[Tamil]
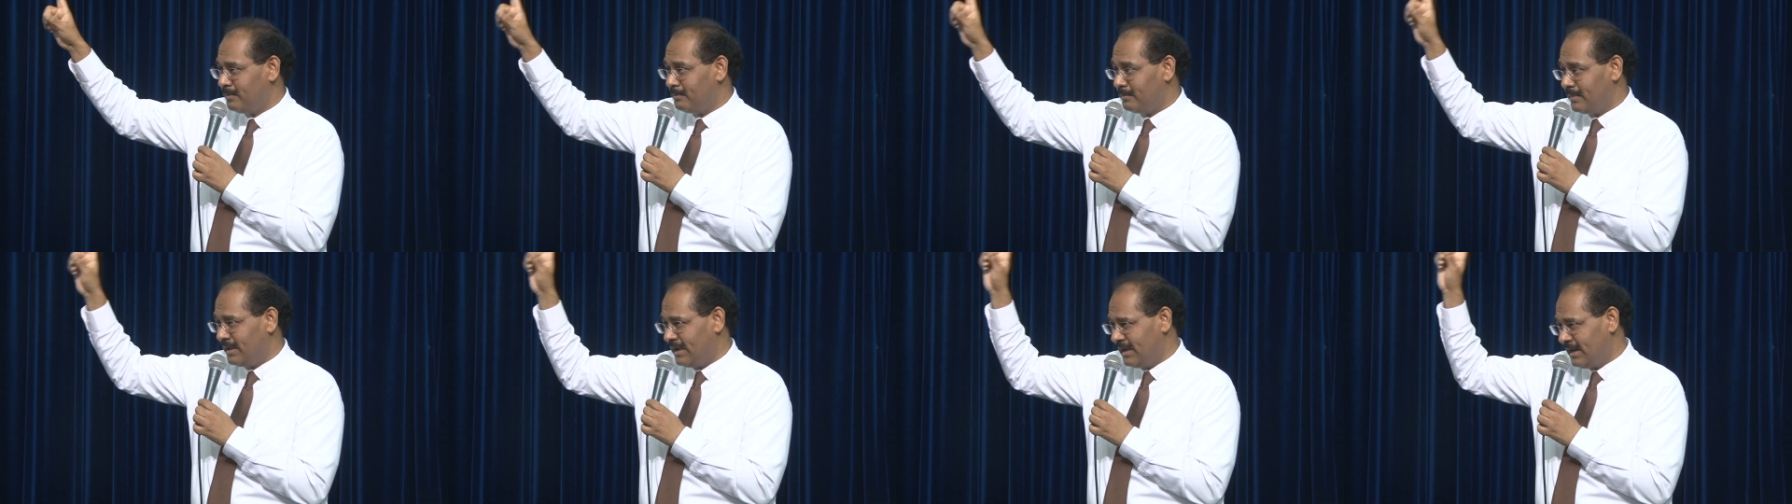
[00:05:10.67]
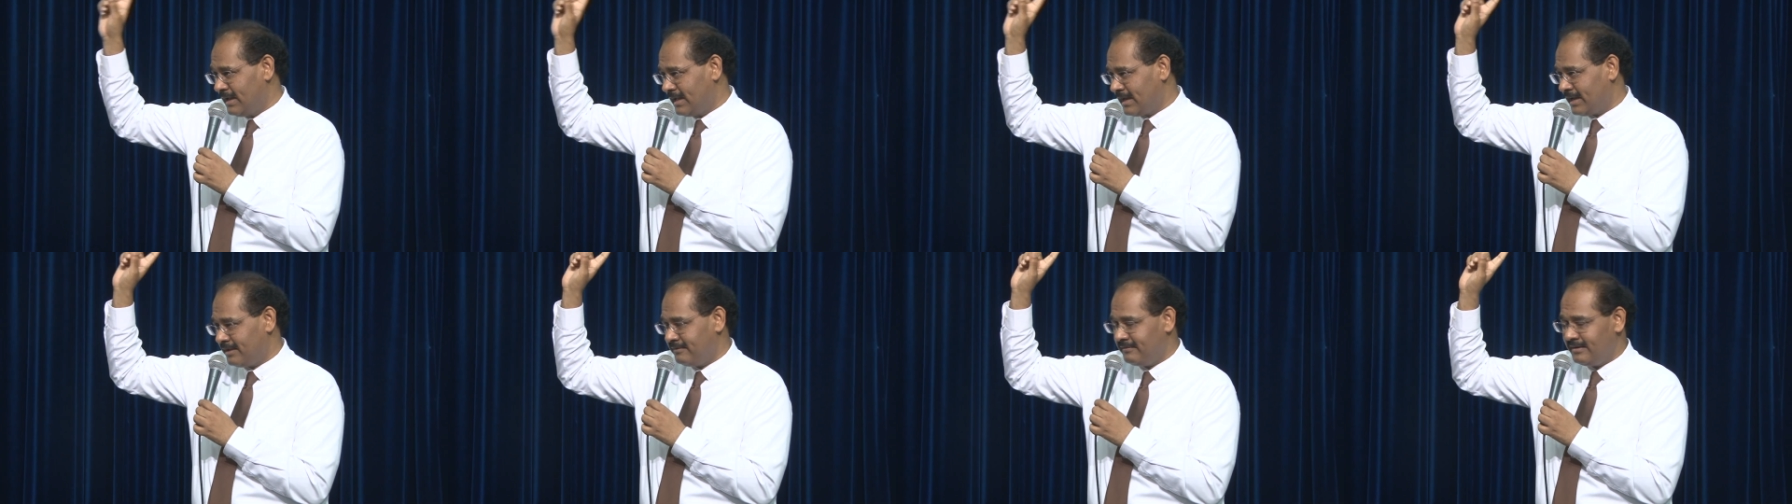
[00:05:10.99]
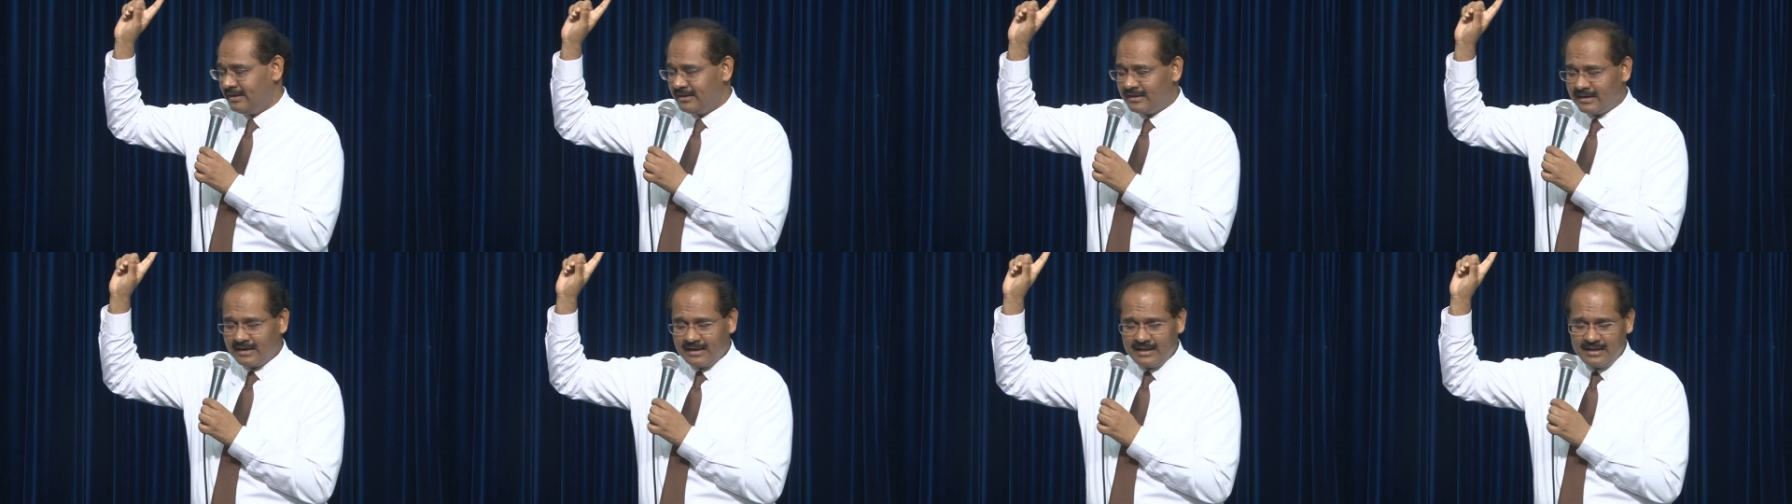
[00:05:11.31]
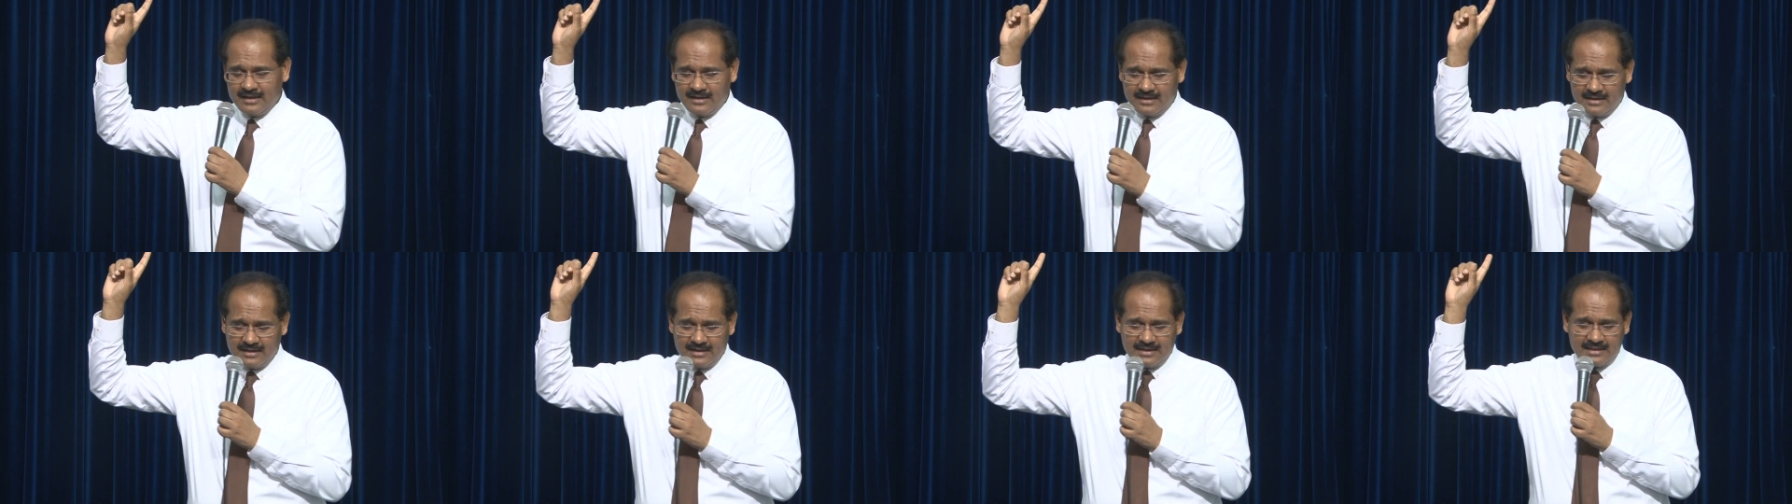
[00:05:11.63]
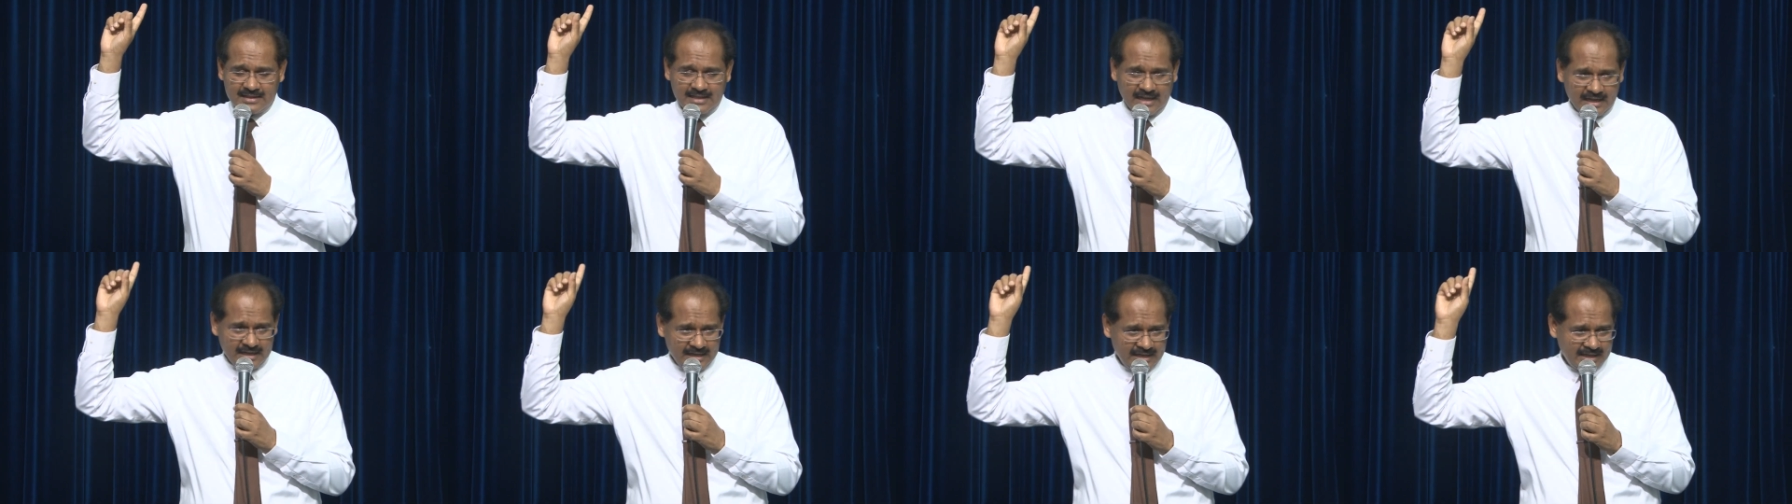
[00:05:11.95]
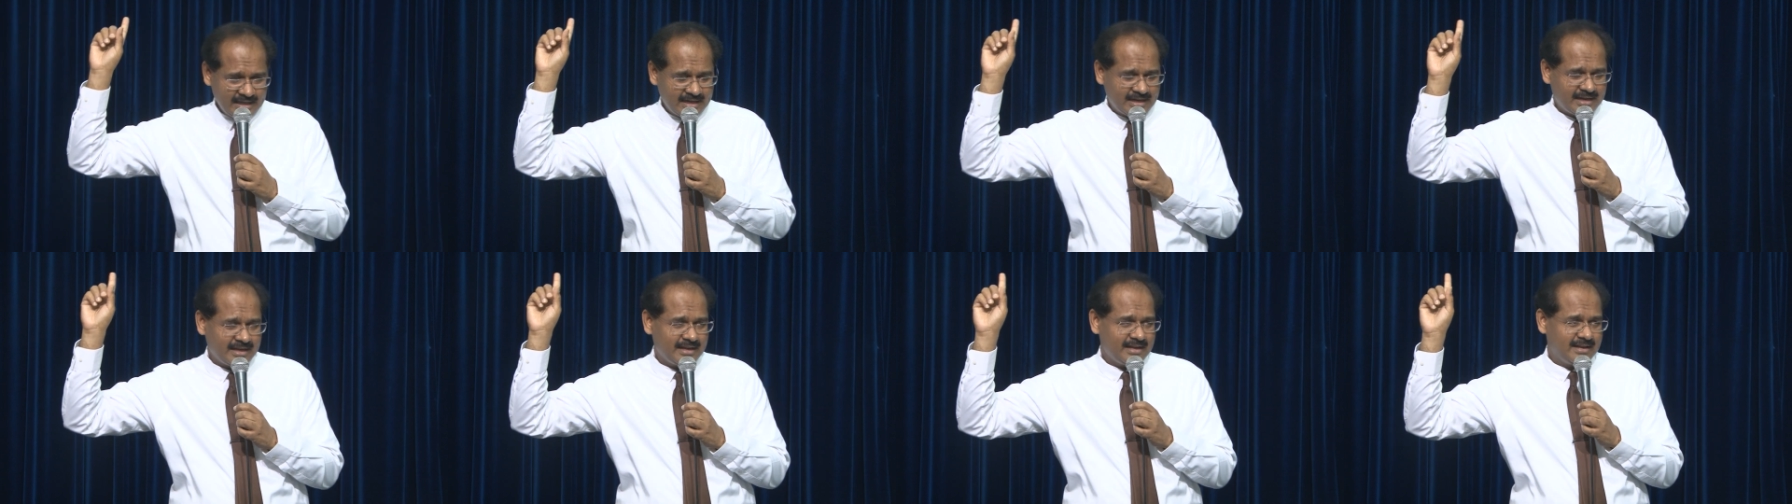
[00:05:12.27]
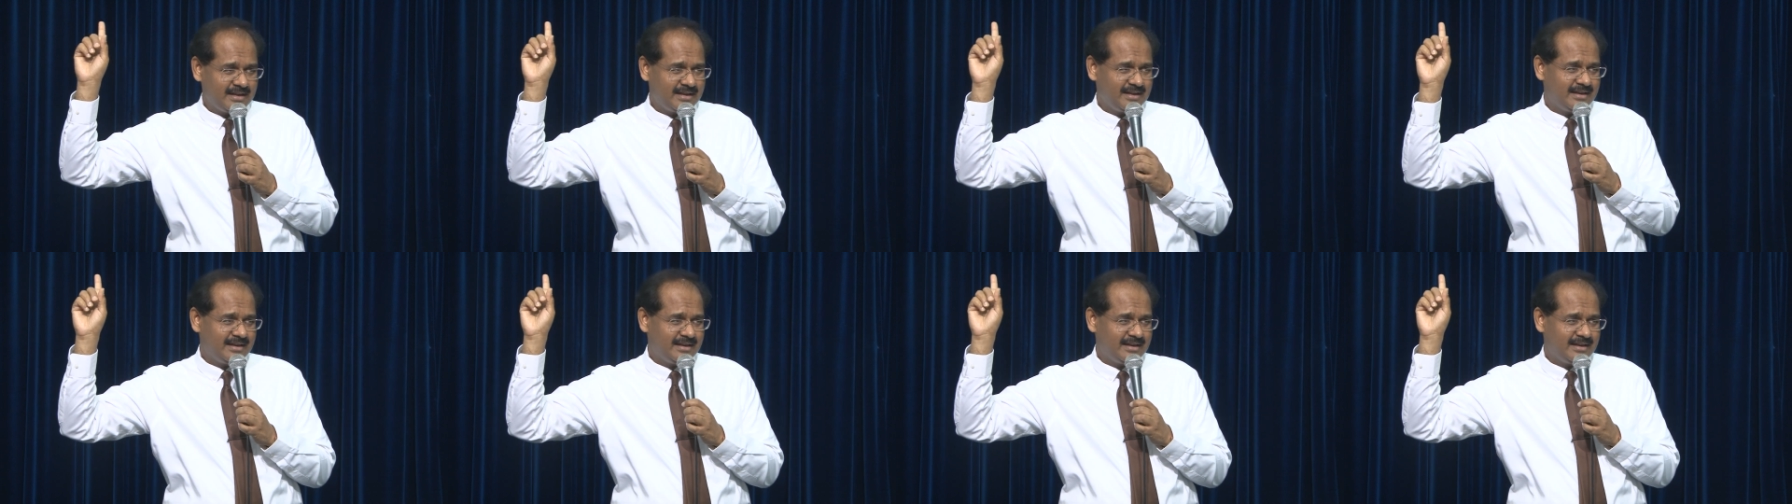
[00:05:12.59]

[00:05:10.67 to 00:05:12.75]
மேலறை வீட்டில் தங்கியிருங்க